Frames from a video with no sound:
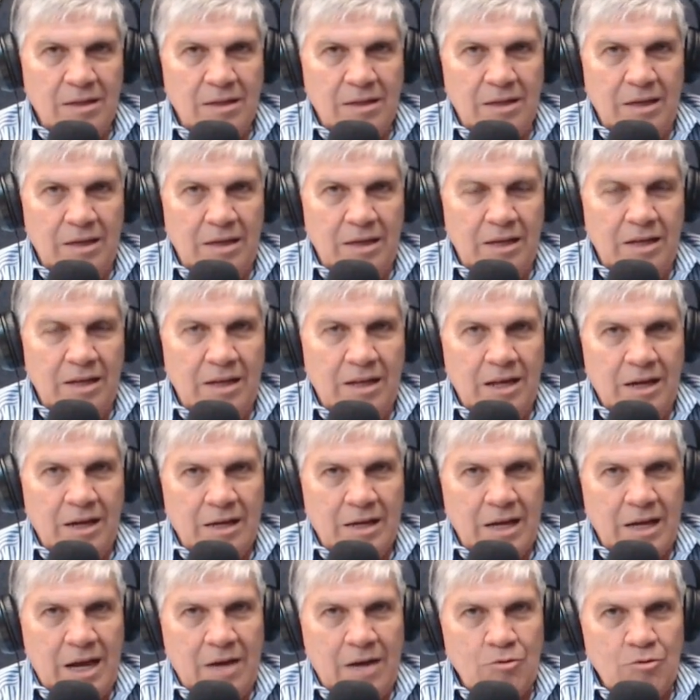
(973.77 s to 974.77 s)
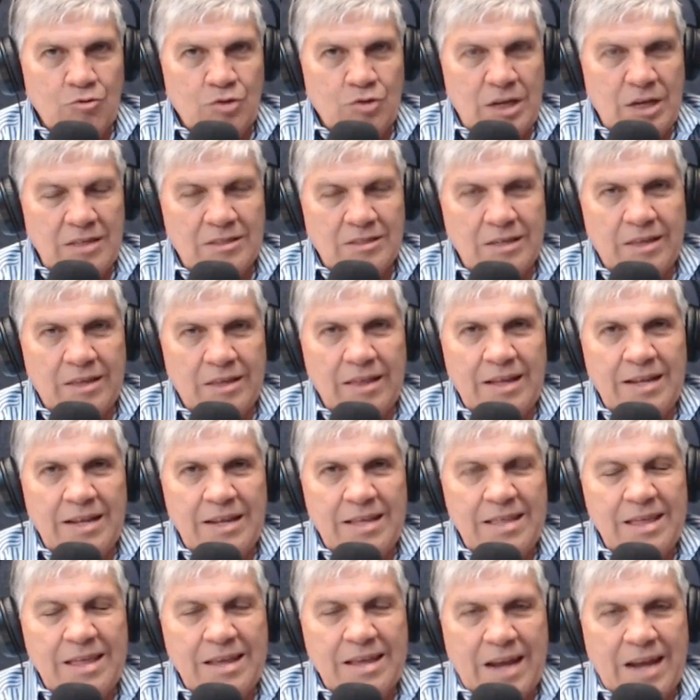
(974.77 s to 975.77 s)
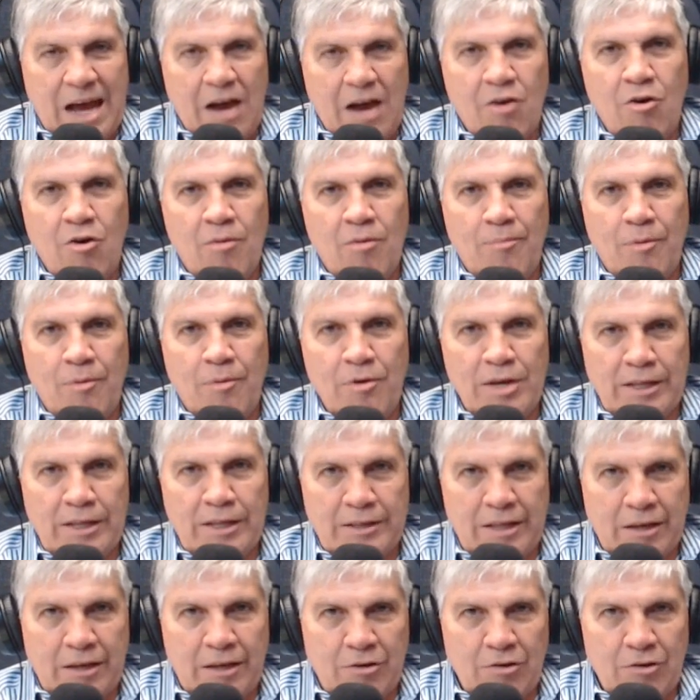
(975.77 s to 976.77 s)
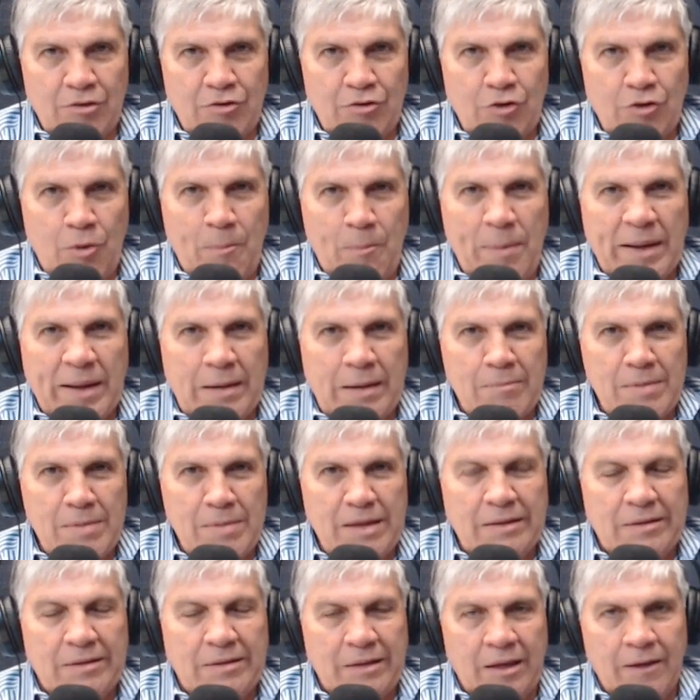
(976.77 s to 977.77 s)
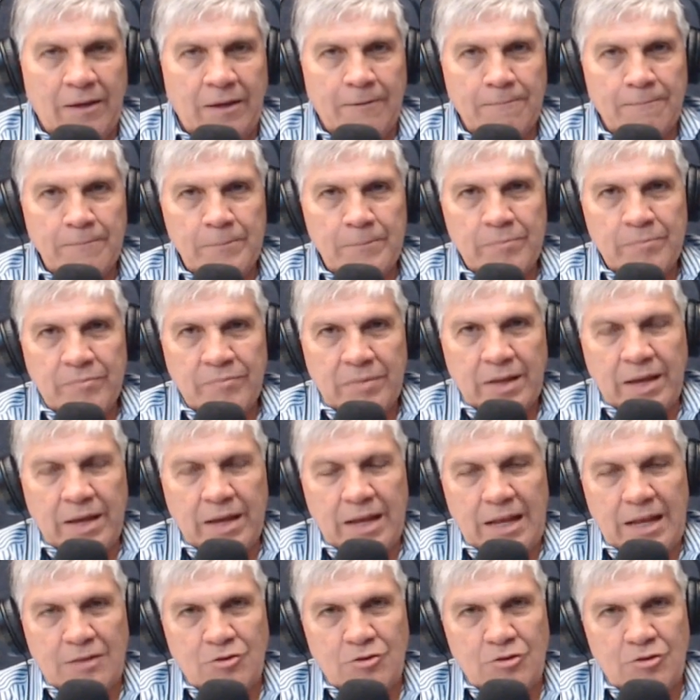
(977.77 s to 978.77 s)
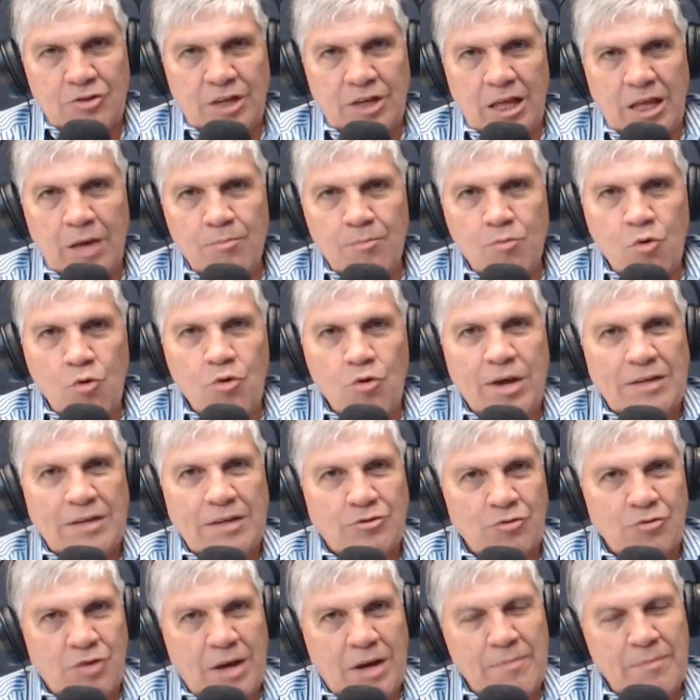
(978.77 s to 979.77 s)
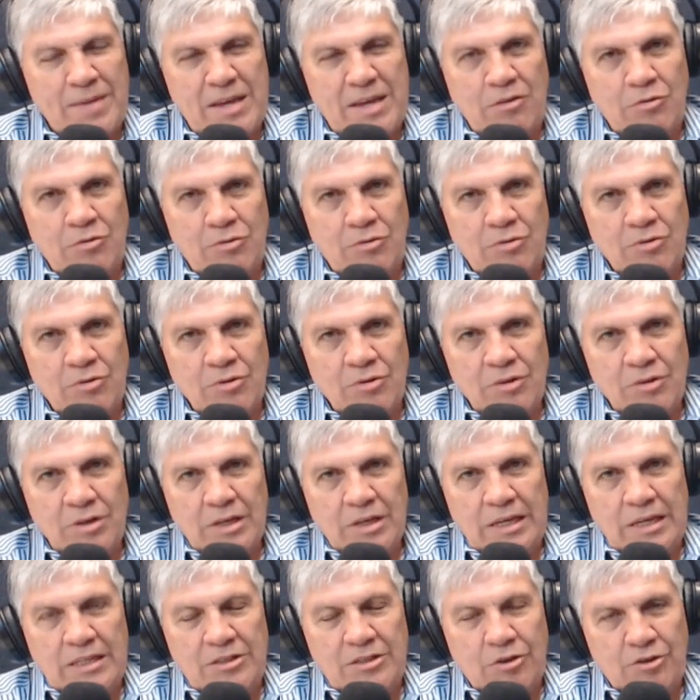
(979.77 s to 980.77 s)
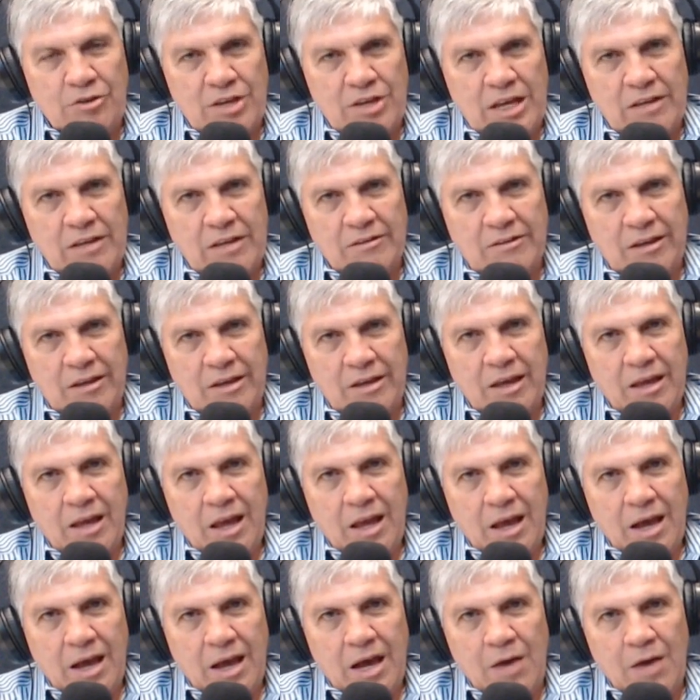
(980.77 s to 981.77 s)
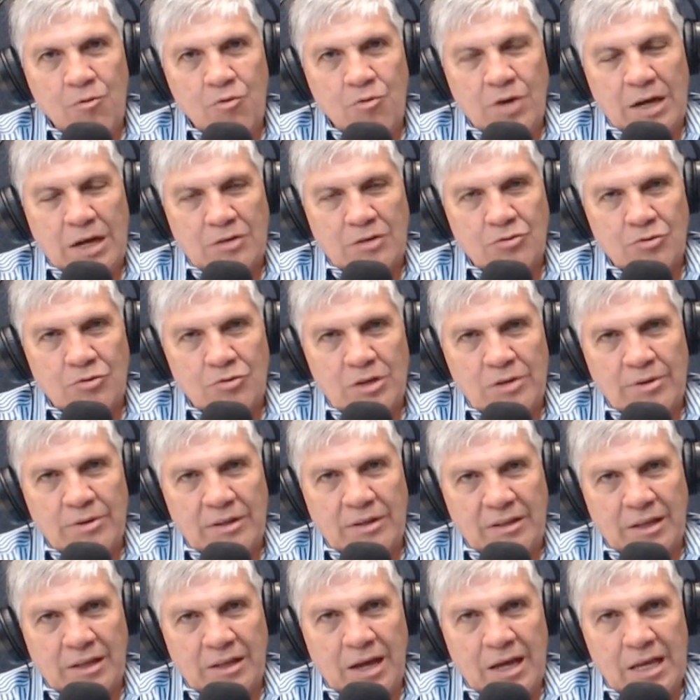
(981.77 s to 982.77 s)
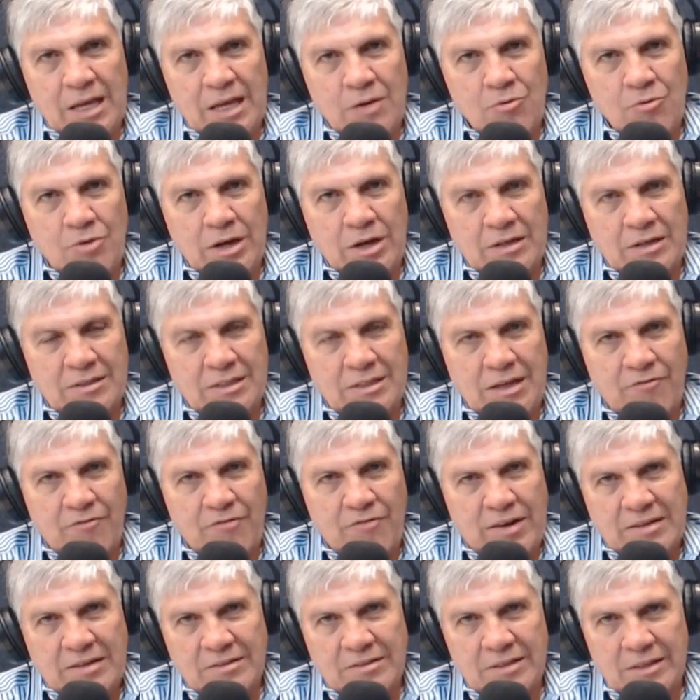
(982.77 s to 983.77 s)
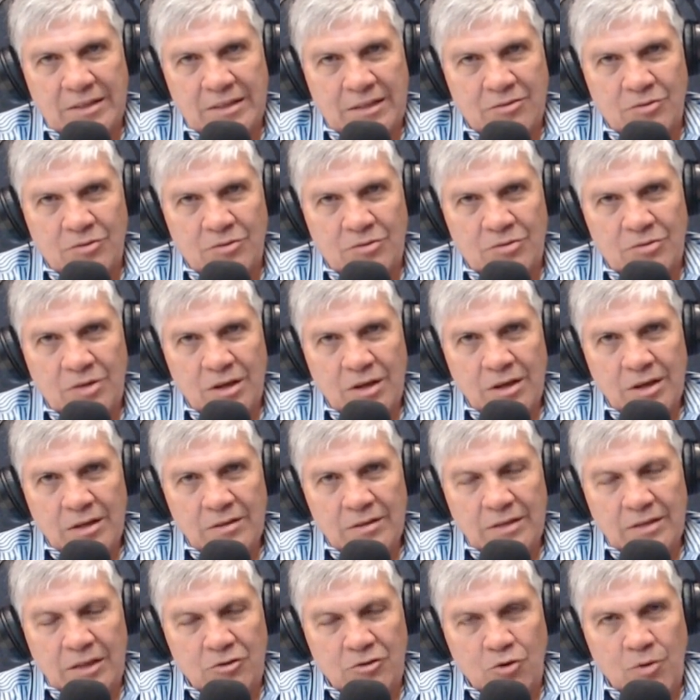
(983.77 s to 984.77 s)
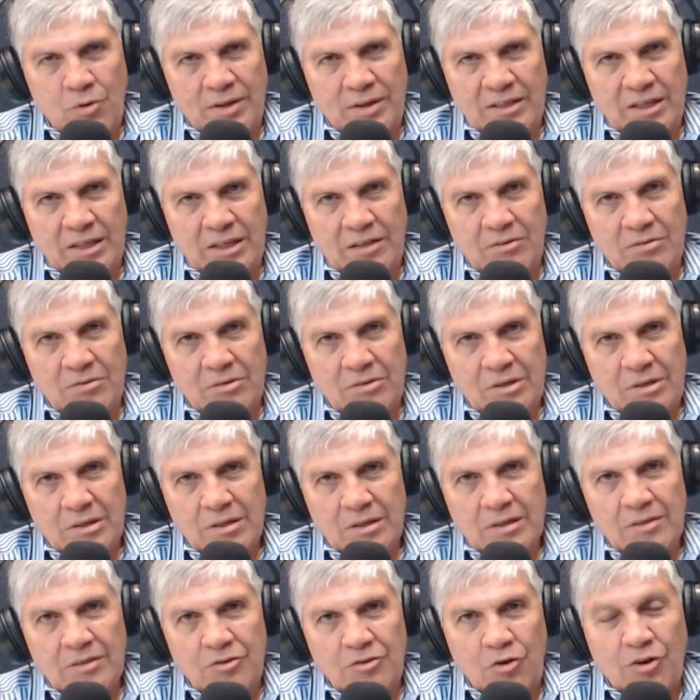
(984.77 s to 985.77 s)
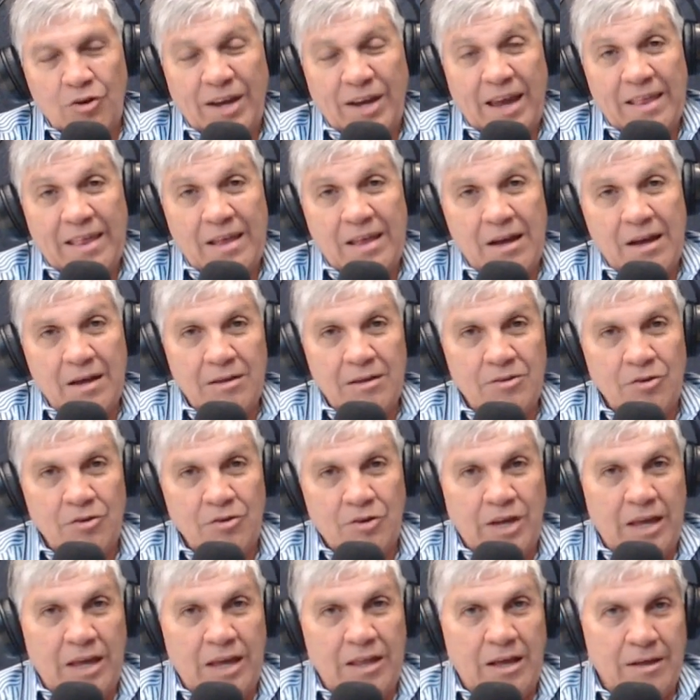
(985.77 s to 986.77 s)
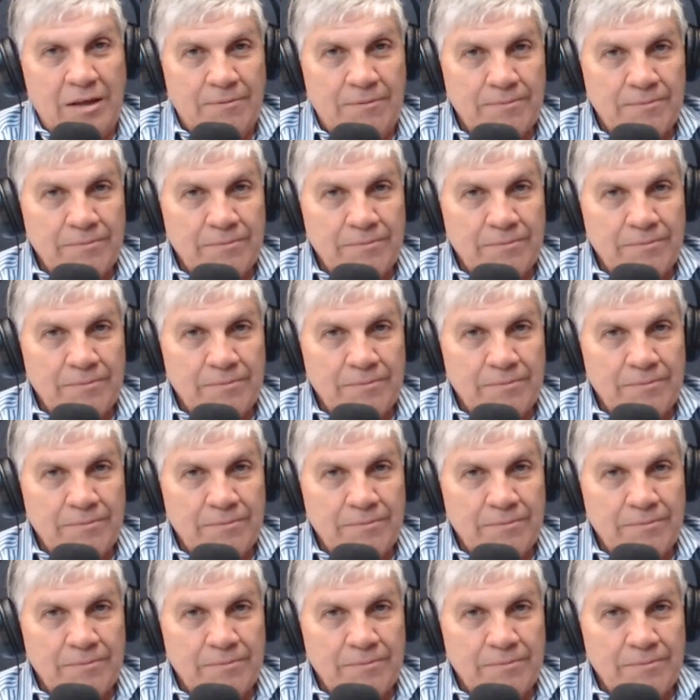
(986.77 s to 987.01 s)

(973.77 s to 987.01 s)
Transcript: y la ausencia de liderazgo político no permiten que la sociedad busque su camino y se oriente a buscar su libertad y a buscar zafarse de estos, de estos bandidos. Nos queda, nos queda.